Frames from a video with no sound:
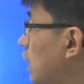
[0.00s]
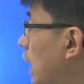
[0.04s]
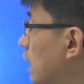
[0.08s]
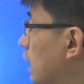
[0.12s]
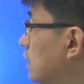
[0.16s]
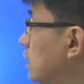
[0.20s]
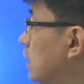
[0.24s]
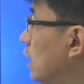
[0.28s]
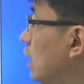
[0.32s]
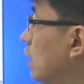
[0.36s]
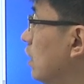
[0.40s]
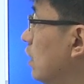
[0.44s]

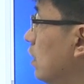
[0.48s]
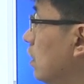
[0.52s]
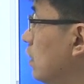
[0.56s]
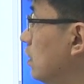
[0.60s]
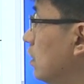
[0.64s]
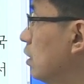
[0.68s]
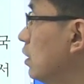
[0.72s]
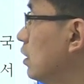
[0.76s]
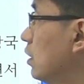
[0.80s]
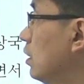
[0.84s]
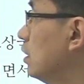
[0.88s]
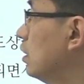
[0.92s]
가장
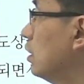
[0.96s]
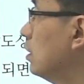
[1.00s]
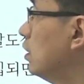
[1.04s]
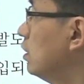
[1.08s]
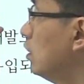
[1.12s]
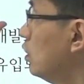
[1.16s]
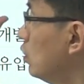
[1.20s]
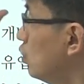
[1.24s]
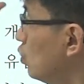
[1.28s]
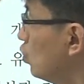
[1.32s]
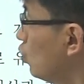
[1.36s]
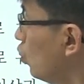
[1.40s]

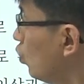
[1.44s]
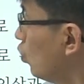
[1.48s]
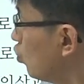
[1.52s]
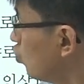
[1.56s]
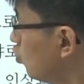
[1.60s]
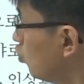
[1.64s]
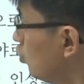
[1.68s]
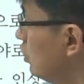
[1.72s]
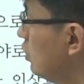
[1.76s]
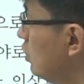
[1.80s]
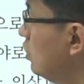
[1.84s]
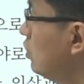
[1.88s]
요
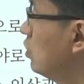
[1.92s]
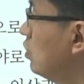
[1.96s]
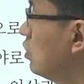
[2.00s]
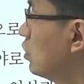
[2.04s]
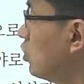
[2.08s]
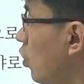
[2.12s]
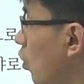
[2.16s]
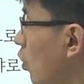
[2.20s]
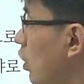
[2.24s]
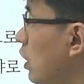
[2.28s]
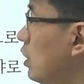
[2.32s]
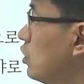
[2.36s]
루이스
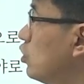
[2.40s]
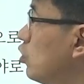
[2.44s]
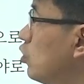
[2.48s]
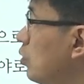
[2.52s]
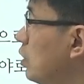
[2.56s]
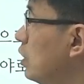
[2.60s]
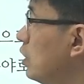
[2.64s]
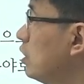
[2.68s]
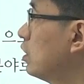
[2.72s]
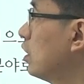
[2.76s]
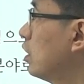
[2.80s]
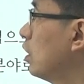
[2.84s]

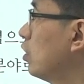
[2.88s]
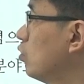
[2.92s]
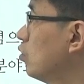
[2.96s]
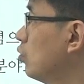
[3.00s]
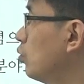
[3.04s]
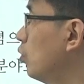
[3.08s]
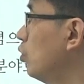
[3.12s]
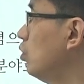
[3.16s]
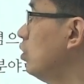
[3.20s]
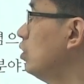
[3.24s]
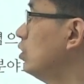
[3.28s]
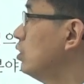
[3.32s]
전환점에 있다고
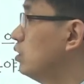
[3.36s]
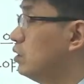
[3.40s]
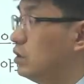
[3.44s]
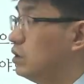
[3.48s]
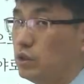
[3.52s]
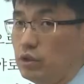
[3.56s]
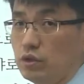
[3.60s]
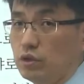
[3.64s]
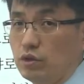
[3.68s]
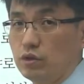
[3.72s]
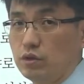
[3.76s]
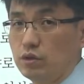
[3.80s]

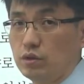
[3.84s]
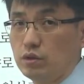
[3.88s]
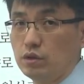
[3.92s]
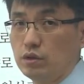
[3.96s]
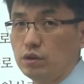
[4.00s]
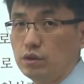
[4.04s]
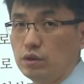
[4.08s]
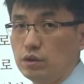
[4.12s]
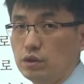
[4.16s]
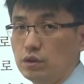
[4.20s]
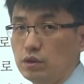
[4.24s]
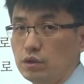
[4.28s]
보이는
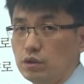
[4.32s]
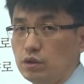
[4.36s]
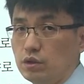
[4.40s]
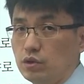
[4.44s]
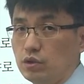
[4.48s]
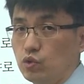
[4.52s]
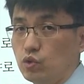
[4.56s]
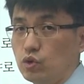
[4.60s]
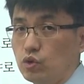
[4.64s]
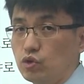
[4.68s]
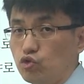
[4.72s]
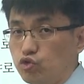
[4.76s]

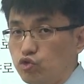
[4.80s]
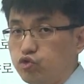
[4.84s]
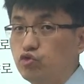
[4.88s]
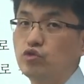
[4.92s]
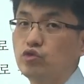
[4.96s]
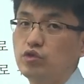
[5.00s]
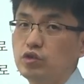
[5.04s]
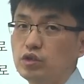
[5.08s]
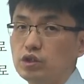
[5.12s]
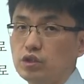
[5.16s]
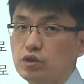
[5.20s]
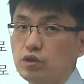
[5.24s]
쪽이
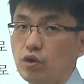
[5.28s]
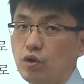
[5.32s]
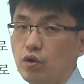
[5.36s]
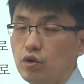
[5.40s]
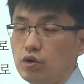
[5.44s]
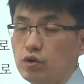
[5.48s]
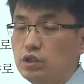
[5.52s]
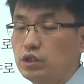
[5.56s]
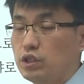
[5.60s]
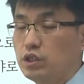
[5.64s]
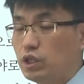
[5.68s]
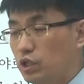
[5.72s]
중국이죠.
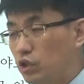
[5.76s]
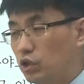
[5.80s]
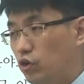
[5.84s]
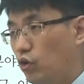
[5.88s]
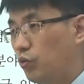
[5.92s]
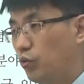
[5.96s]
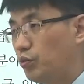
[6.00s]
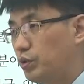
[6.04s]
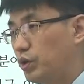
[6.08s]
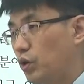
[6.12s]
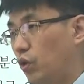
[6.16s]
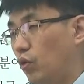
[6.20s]
이제
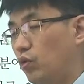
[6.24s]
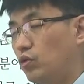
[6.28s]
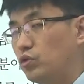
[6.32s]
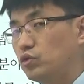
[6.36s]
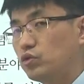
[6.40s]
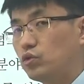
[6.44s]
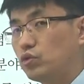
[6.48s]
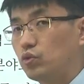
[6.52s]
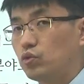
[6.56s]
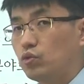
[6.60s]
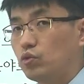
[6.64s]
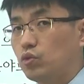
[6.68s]
인건비가 어느
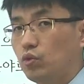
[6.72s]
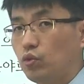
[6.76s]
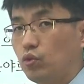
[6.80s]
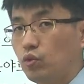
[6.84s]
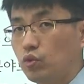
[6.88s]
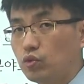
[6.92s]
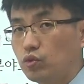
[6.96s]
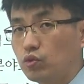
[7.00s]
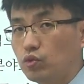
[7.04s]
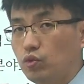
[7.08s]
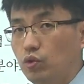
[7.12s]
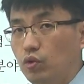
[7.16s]
정도
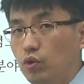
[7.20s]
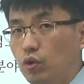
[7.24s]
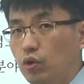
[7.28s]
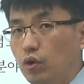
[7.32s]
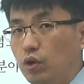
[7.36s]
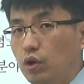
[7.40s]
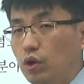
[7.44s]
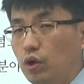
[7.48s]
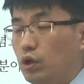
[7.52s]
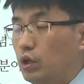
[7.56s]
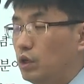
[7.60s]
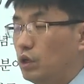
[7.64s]
오르고
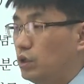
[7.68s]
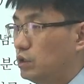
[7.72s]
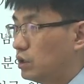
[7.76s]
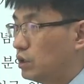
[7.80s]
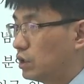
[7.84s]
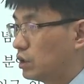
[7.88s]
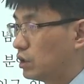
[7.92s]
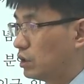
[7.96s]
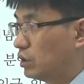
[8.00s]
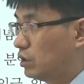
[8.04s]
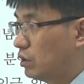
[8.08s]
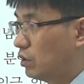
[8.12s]

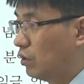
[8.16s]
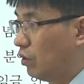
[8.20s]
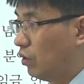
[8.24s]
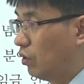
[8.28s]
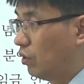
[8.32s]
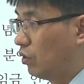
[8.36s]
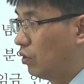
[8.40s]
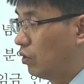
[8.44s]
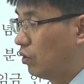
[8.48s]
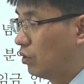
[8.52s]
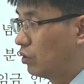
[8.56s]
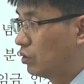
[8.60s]

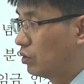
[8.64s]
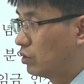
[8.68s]
어,